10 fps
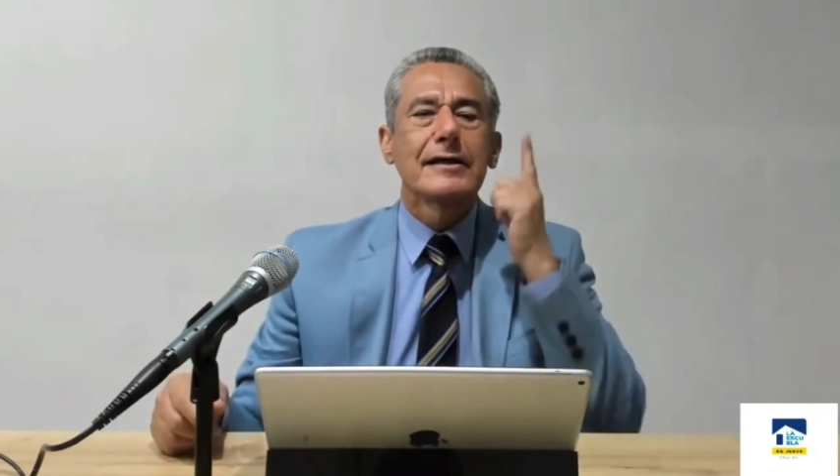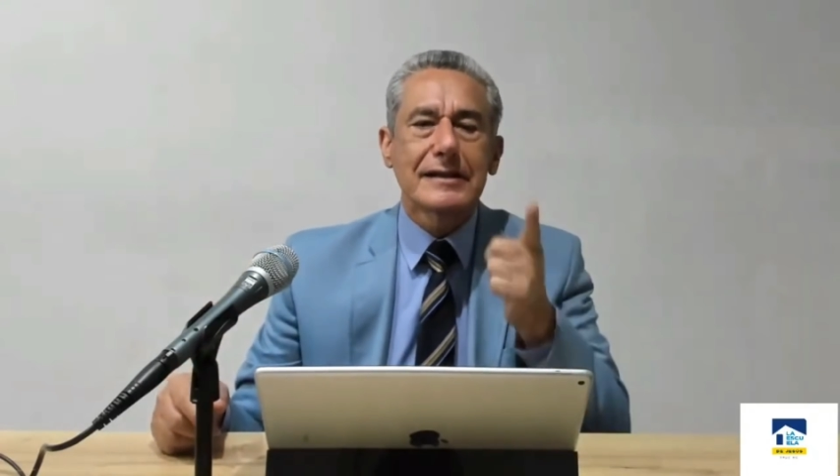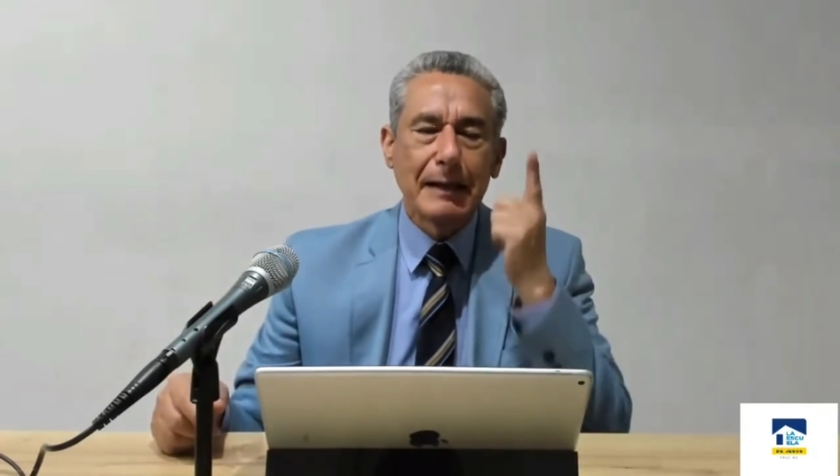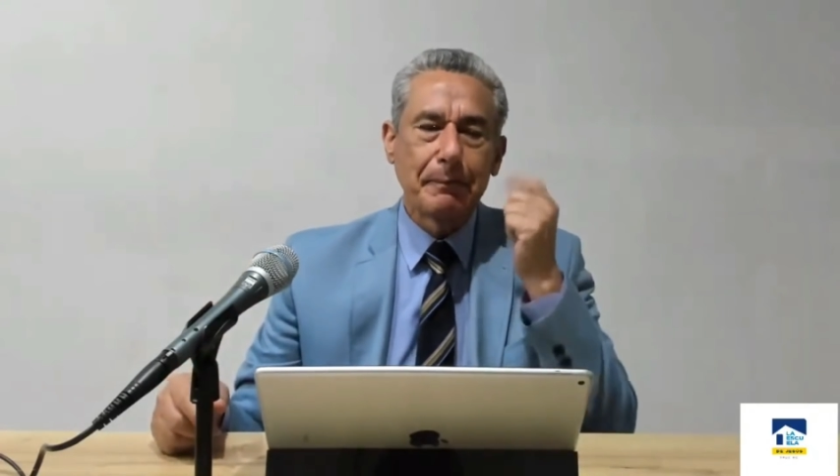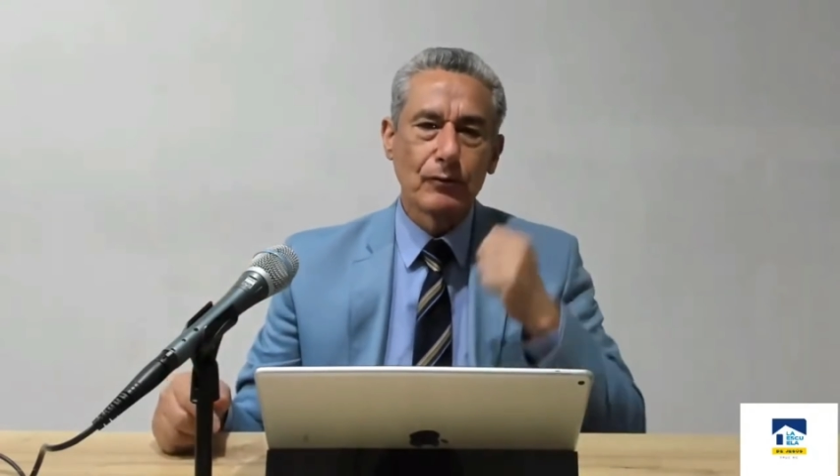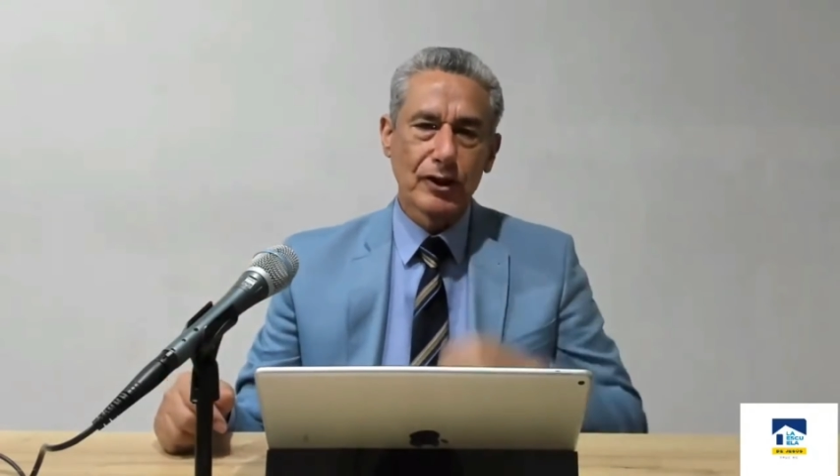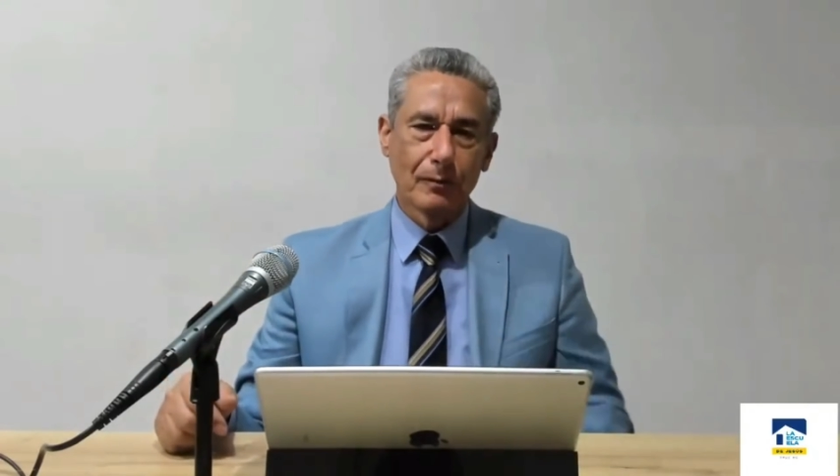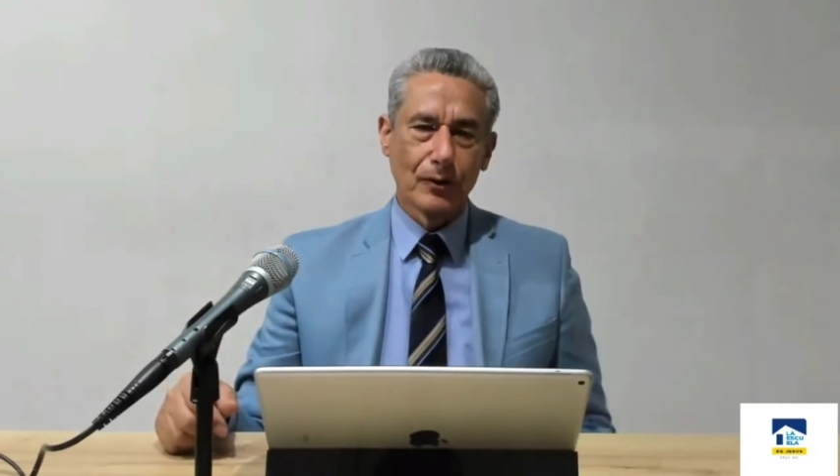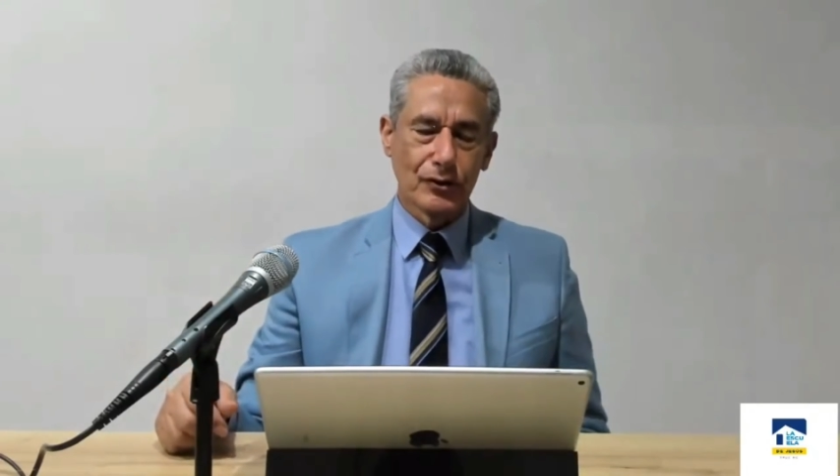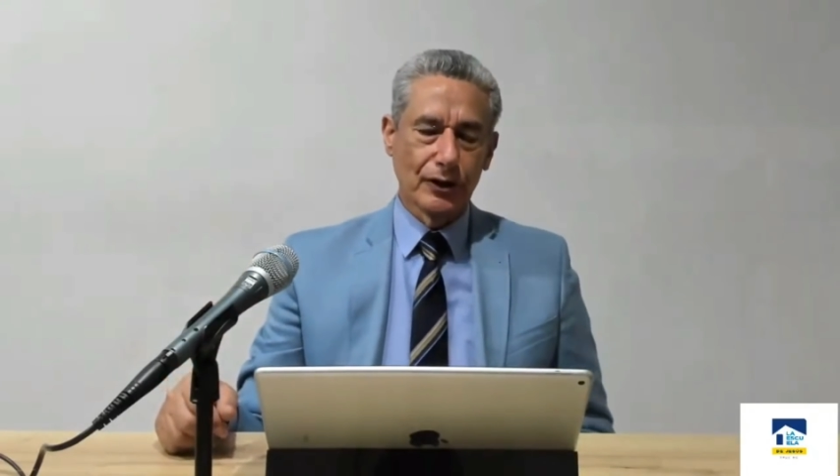sepa un
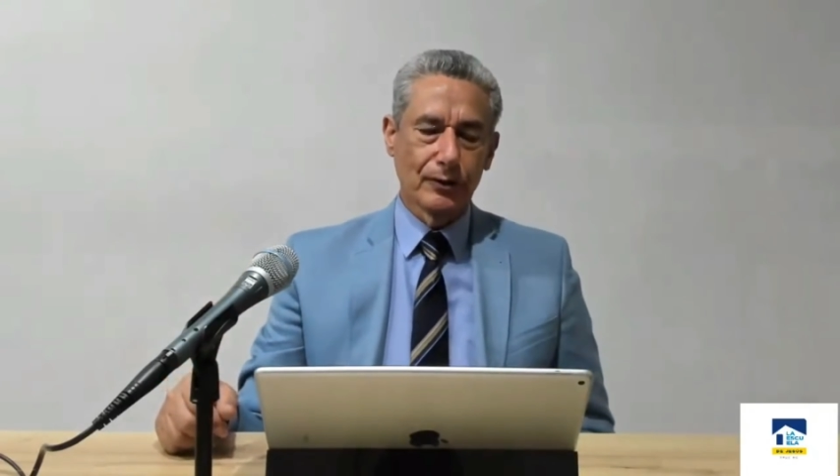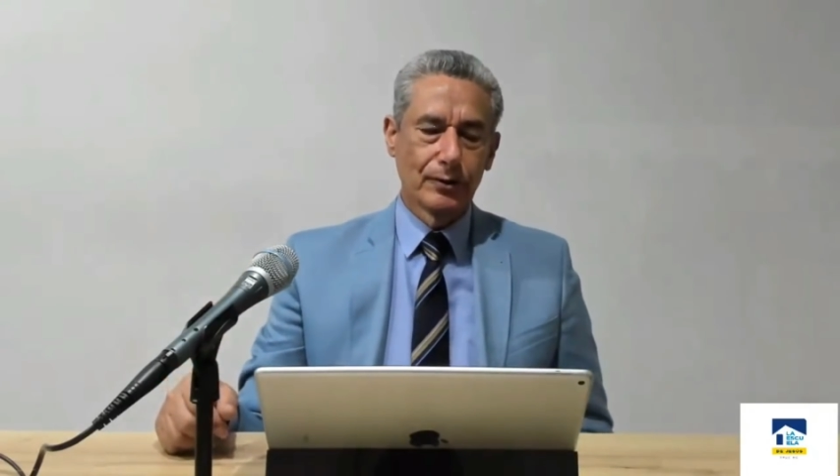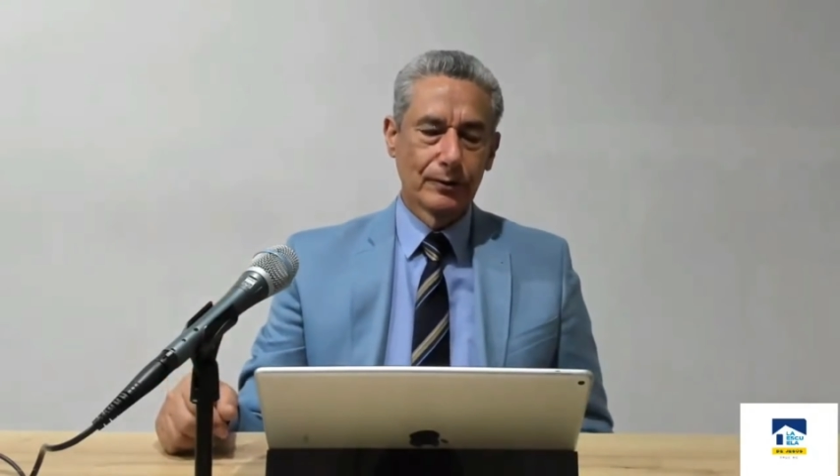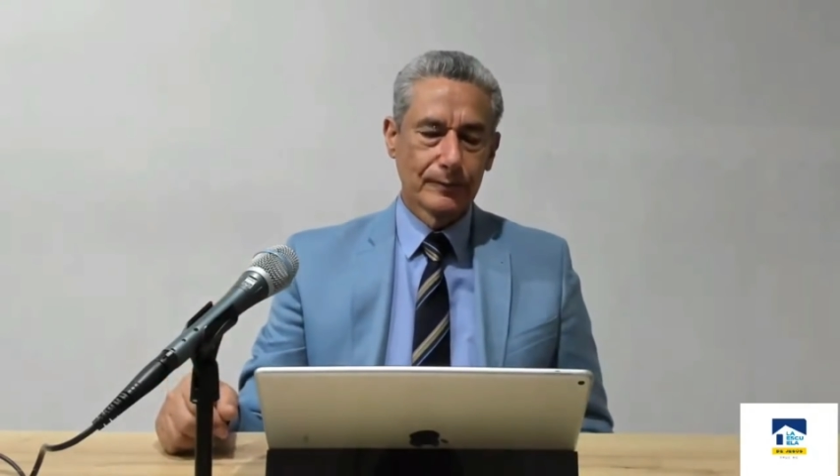sermoncito.